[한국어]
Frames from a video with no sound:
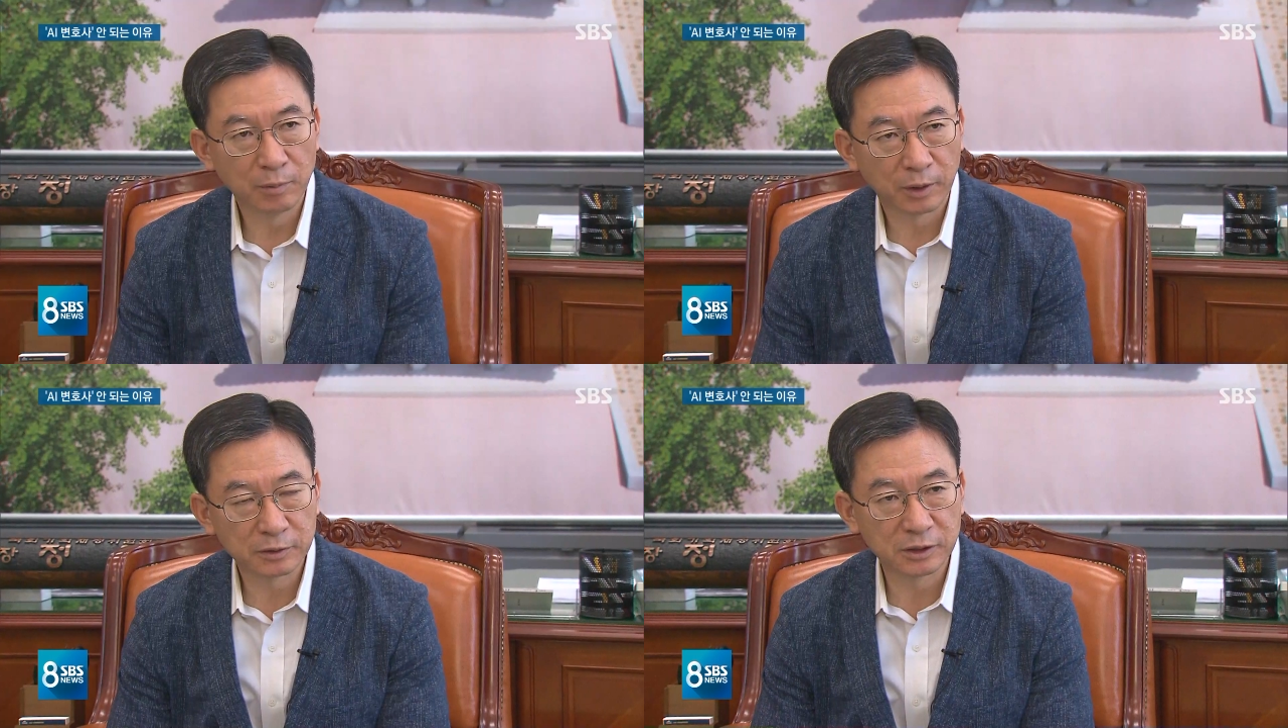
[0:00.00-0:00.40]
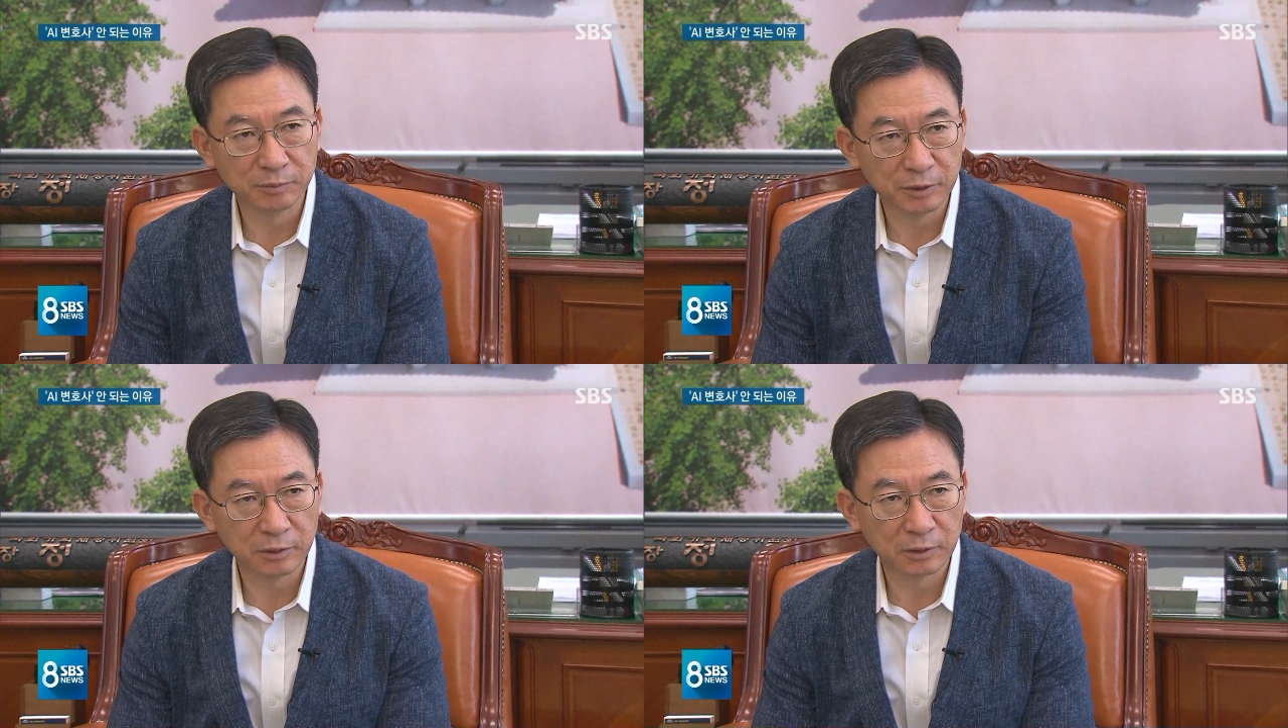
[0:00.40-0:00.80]

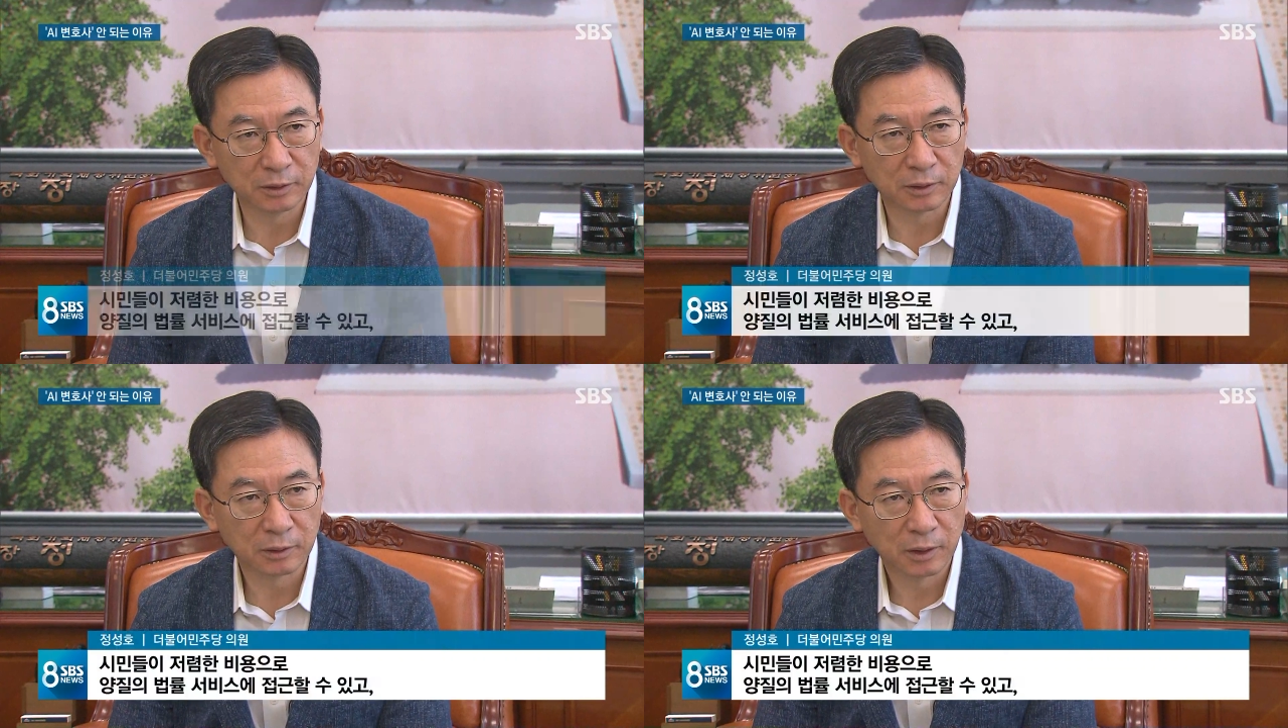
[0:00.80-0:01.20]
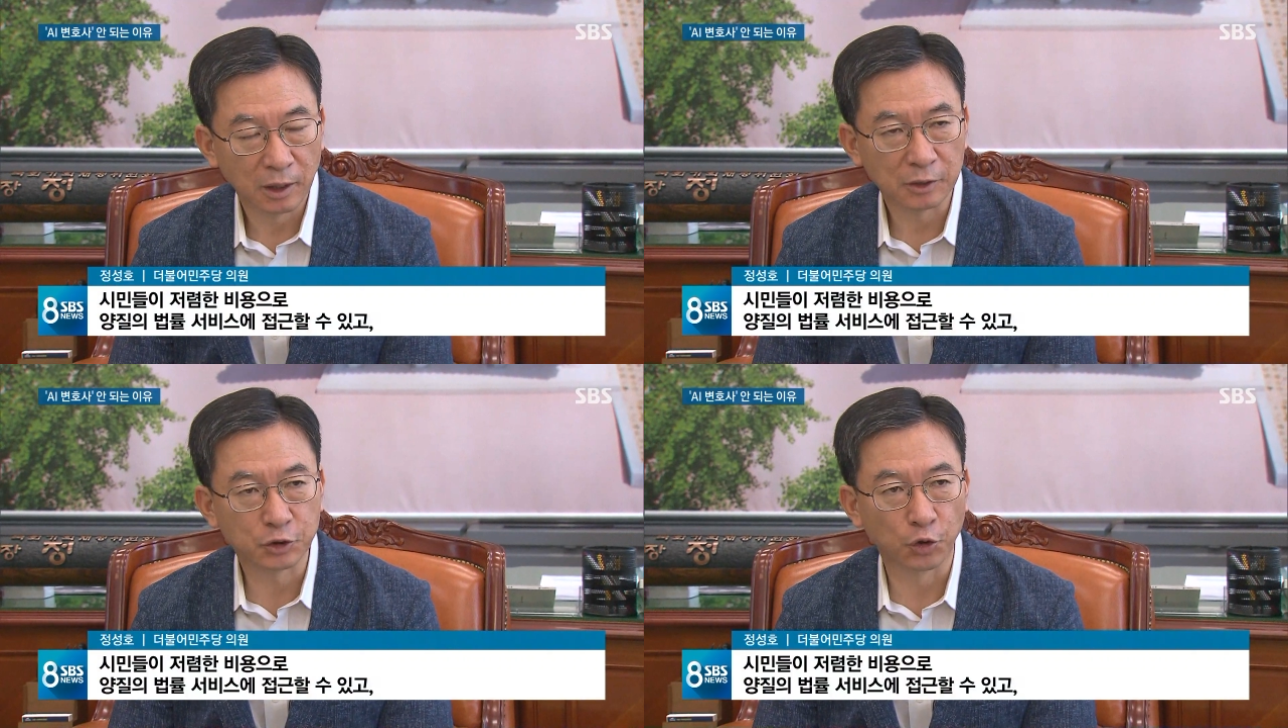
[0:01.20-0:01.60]
시민들이
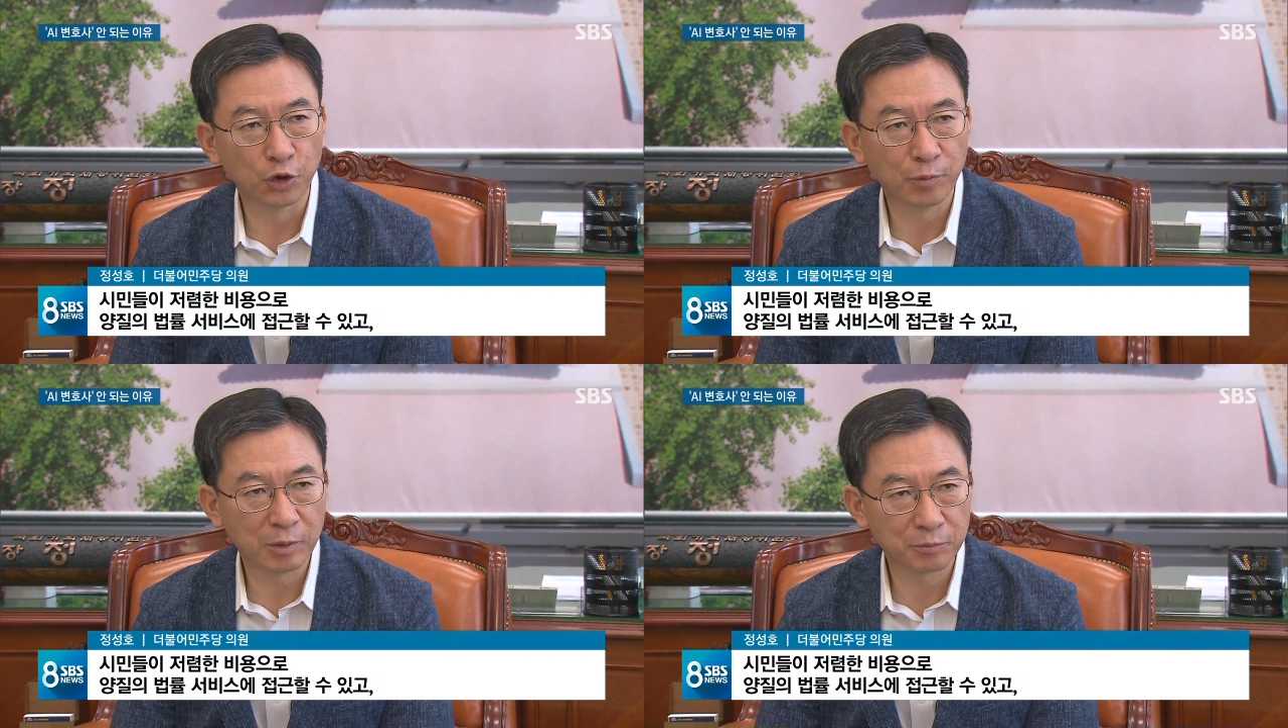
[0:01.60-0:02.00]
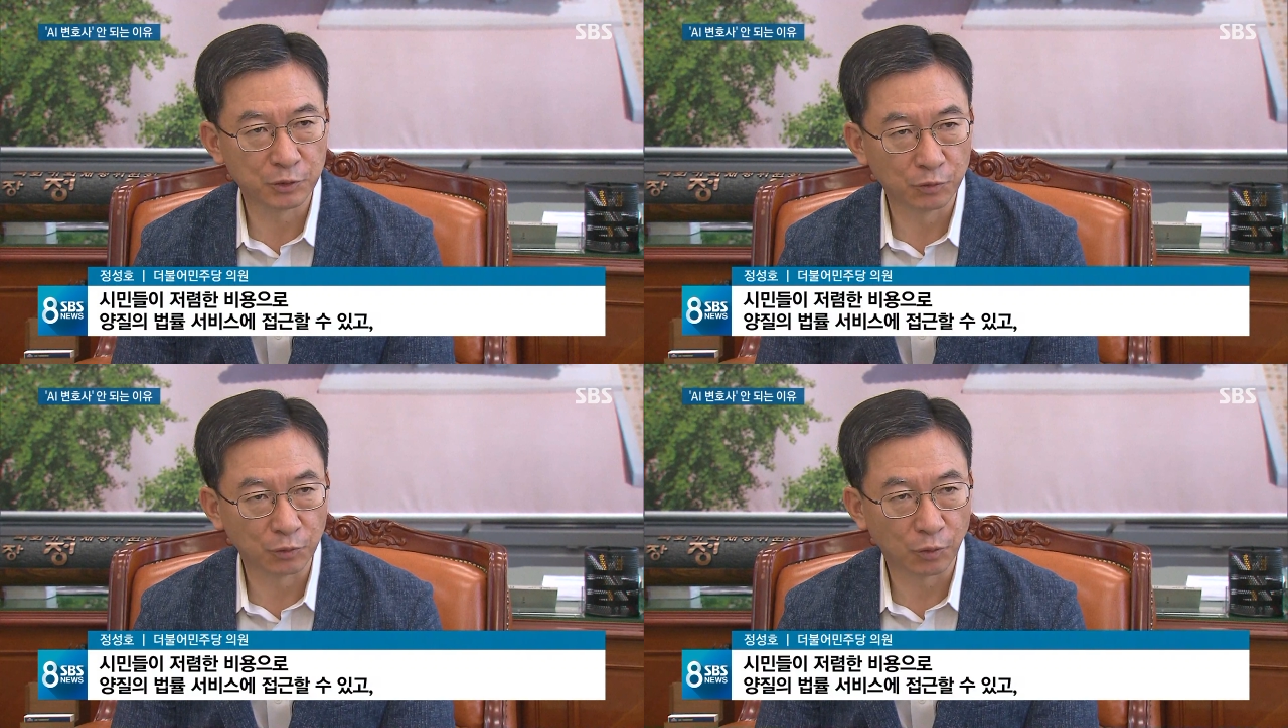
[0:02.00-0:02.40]
저렴한
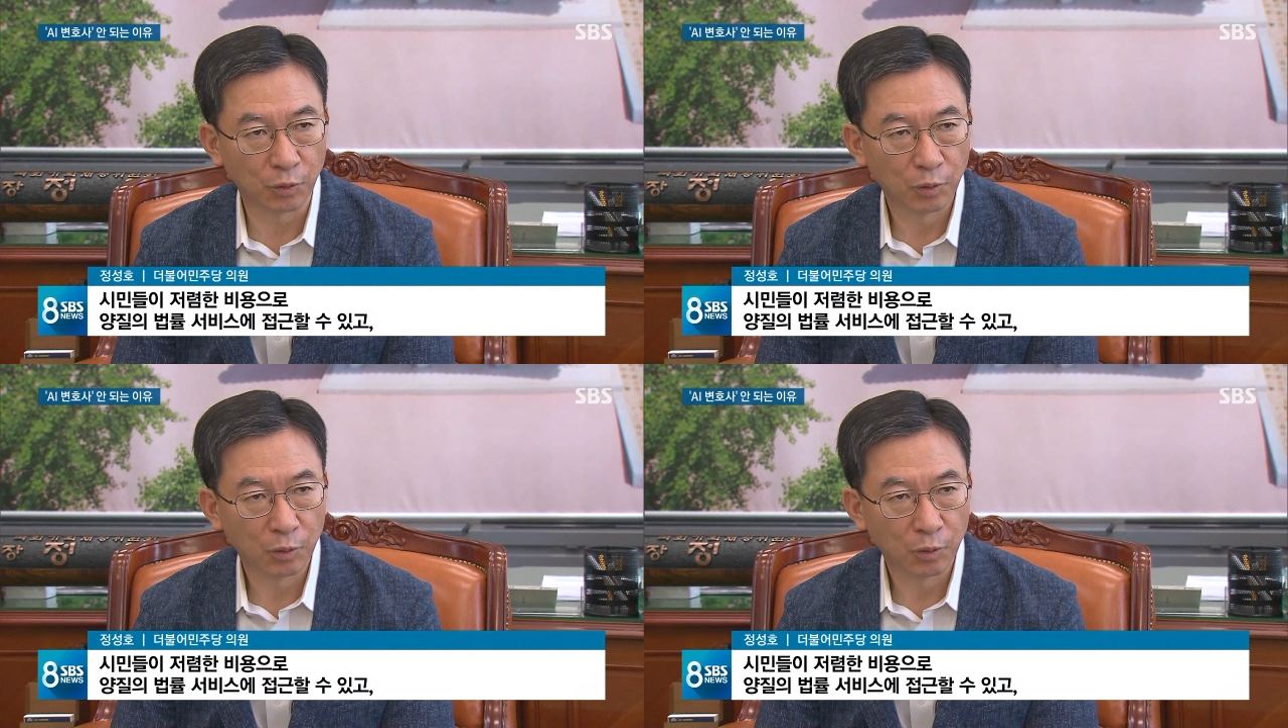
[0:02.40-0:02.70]
비용으로